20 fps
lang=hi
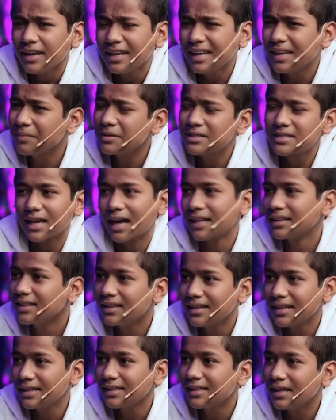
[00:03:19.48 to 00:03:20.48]
नहीं अभी ज़्यादा
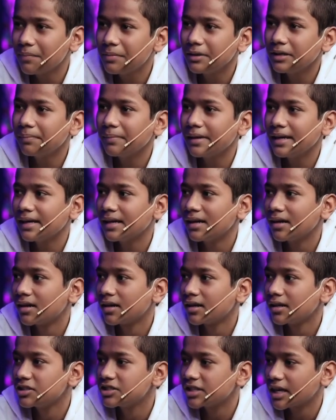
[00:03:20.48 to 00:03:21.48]
नहीं अभी
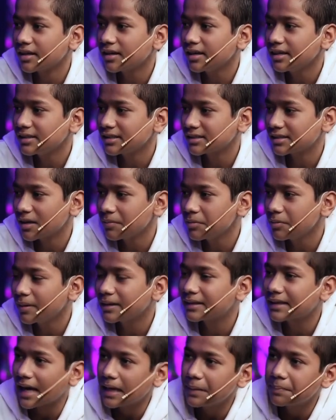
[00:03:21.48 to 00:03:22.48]
मैं जनरली जैसे अभी मैं
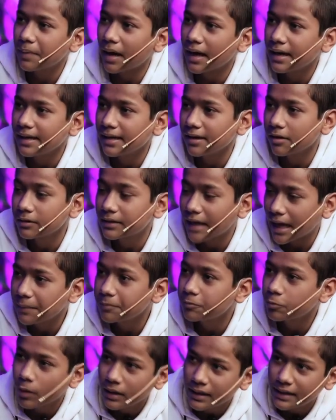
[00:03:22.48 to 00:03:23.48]
टाइप आई
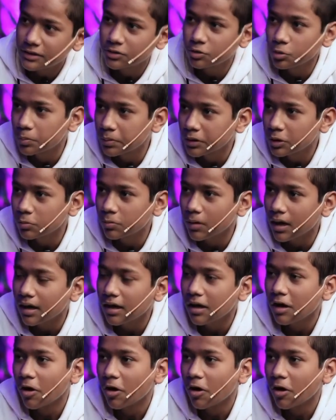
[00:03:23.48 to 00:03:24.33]
टाइप वन ए सुपरनोवा